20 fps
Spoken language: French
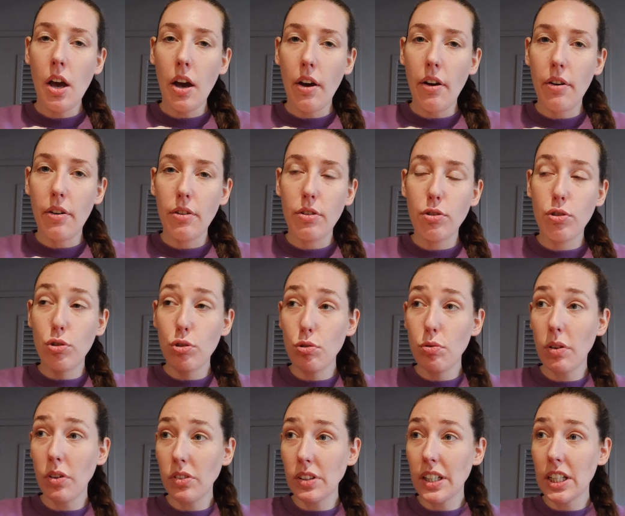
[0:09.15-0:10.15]
Euh, je
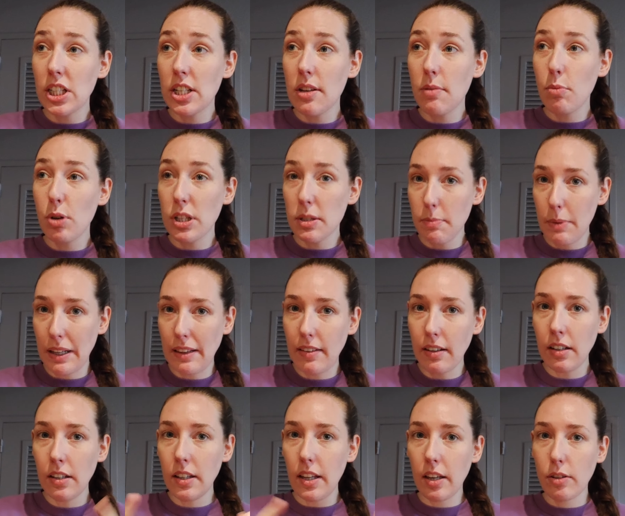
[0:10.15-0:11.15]
suis rentrée chez moi ce
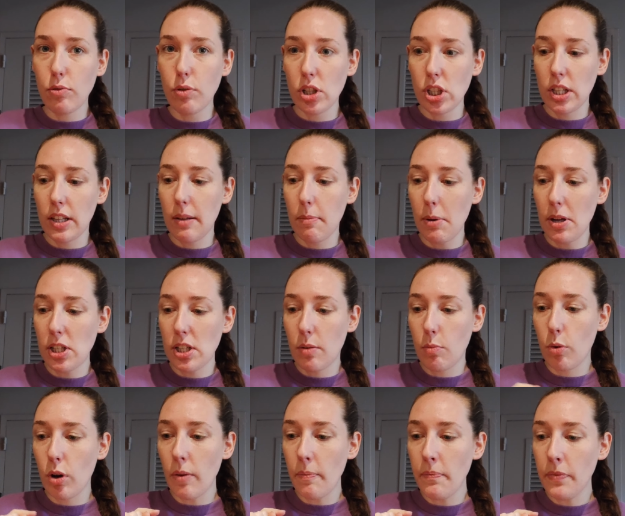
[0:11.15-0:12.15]
matin, hier soir j'étais pas chez
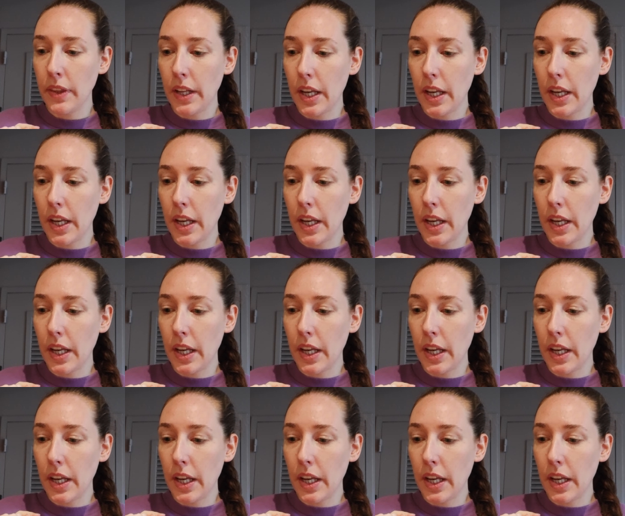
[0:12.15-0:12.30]
moi.